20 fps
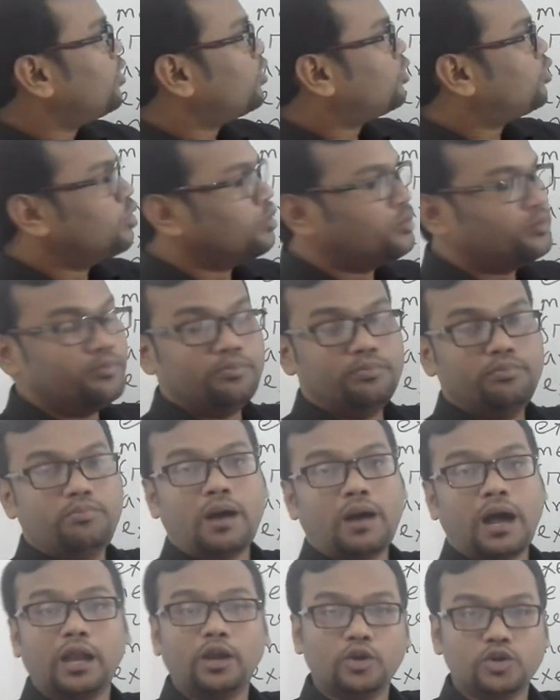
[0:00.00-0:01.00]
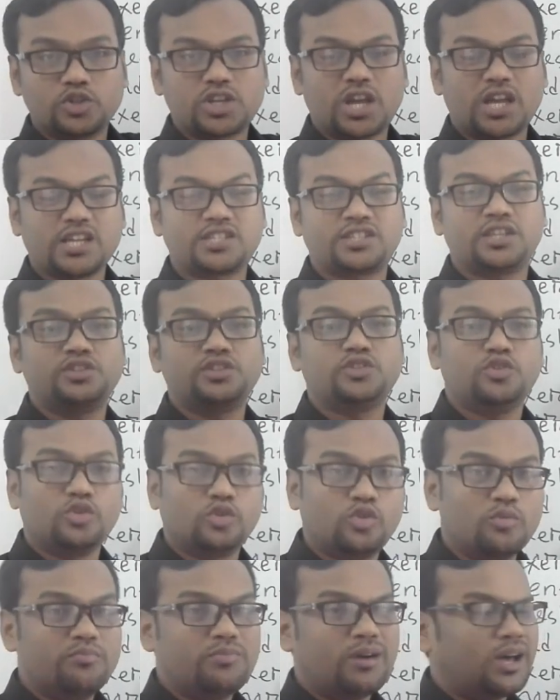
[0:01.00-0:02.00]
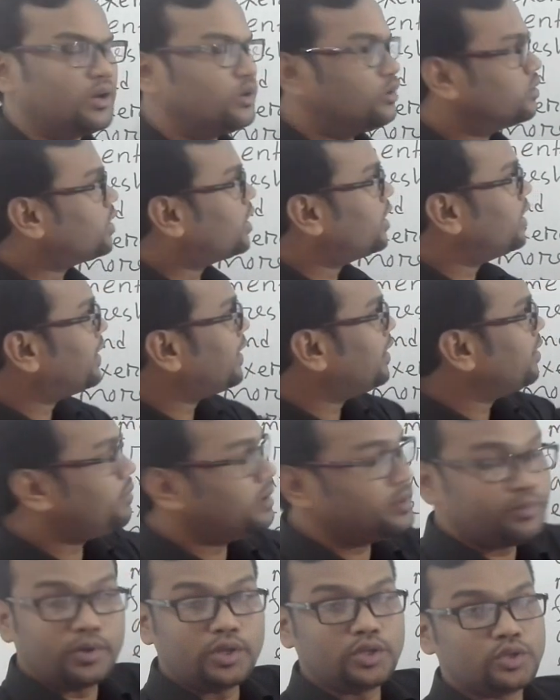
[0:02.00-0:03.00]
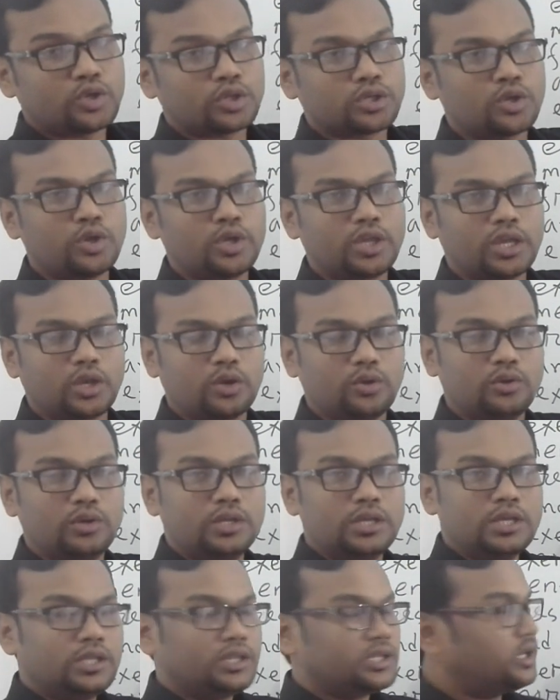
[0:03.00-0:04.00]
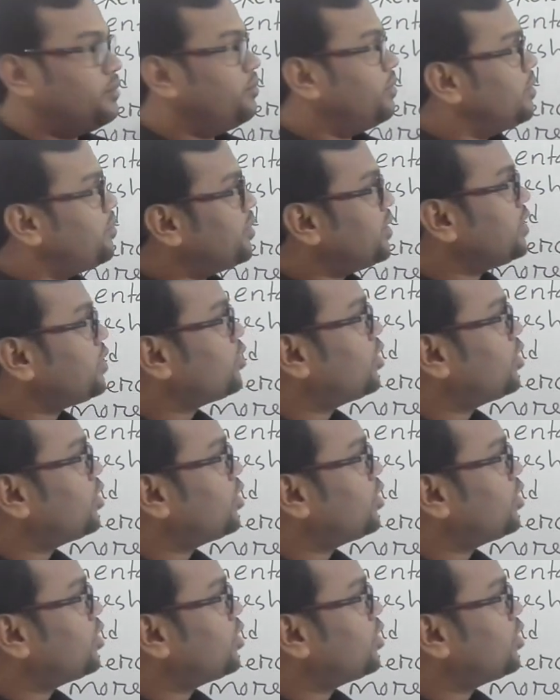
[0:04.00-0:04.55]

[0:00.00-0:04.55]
হলো খুব ভালো স্বাস্থ্যের জন্য খুব ভালো তাহলে এখানে বিপরীত কথা হয়ে গেল তাহলে বিপরীত